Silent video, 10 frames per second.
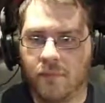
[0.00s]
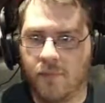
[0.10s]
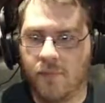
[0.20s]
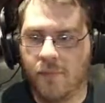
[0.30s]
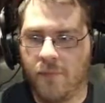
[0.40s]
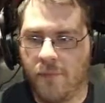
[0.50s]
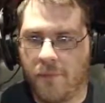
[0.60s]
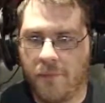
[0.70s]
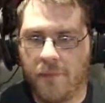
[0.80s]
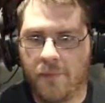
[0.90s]
Keine
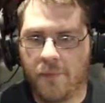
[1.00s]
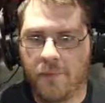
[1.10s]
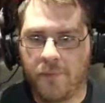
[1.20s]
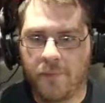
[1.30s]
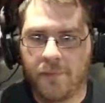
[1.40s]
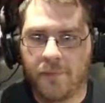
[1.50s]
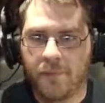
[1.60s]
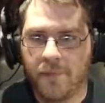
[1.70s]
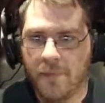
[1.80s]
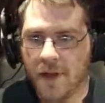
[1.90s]
Chance.
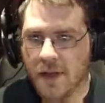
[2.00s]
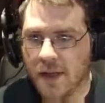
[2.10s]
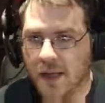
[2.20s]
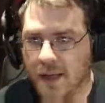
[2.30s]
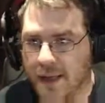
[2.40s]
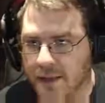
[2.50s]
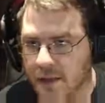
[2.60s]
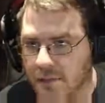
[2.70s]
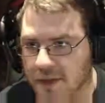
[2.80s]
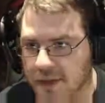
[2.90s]
Ja, denk dran,
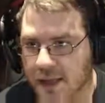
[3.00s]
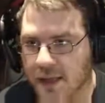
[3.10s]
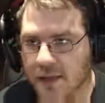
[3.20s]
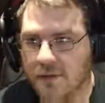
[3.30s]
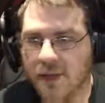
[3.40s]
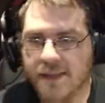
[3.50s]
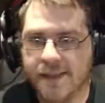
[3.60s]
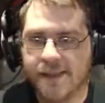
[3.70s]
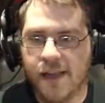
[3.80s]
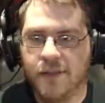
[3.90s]
du musst, äh, du kannst die
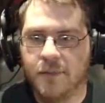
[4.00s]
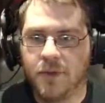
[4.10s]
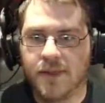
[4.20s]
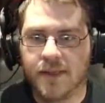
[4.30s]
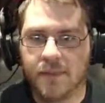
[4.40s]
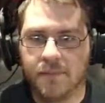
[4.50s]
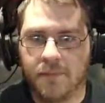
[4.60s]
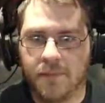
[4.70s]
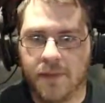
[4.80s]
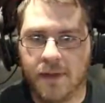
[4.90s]
Seife nutzen, ne?
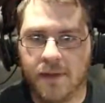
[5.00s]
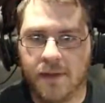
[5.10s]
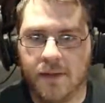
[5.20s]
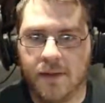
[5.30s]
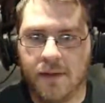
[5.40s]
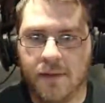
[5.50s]
Ja.